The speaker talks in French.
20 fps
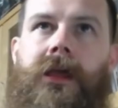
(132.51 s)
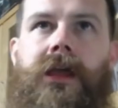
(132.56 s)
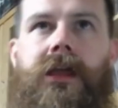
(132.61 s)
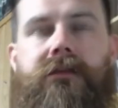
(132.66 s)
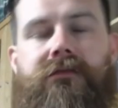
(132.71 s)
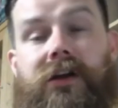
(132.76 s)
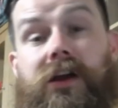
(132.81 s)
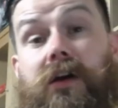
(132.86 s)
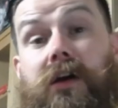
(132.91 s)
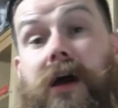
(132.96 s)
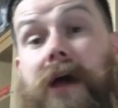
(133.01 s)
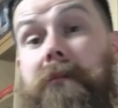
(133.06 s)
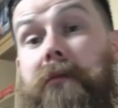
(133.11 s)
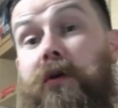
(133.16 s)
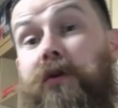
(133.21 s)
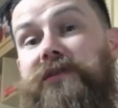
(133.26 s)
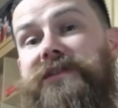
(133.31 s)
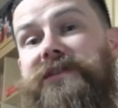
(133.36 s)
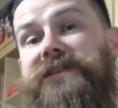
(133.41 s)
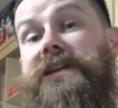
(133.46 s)
Il fallait quand même
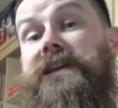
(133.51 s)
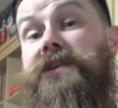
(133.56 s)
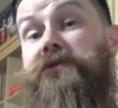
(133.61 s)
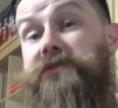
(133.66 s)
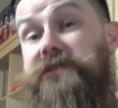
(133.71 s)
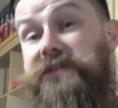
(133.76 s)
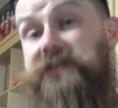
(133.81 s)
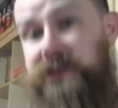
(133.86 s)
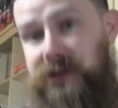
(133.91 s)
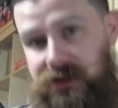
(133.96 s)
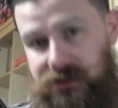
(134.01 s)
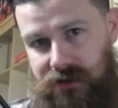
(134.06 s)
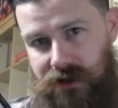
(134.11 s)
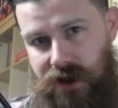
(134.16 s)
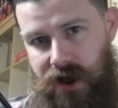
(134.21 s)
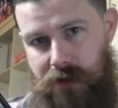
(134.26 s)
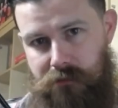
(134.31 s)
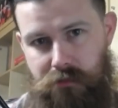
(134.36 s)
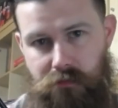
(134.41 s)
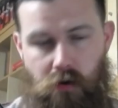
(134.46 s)
lancer les hostilités
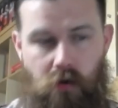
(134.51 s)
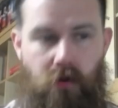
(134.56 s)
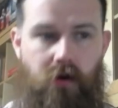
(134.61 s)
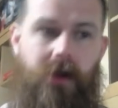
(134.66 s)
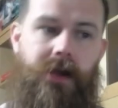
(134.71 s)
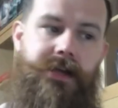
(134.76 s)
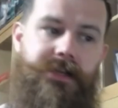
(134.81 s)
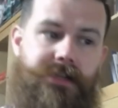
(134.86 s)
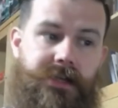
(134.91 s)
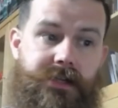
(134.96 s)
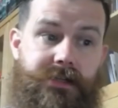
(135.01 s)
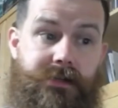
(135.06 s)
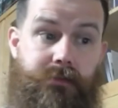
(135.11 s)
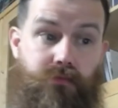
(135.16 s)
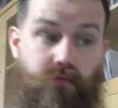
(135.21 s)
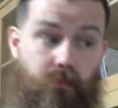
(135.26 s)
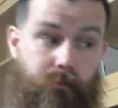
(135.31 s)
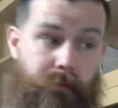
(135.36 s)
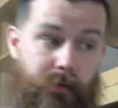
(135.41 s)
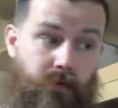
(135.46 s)
à un moment. Et ça, c'est
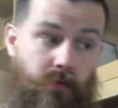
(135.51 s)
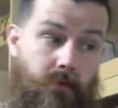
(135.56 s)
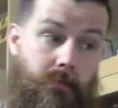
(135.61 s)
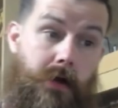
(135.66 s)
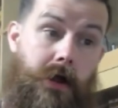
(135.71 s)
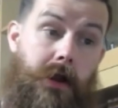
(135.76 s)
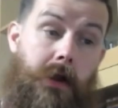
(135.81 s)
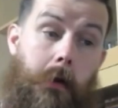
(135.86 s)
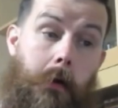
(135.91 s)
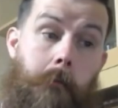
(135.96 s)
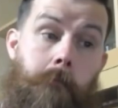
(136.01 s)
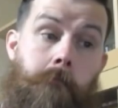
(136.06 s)
plutôt pas trop mal.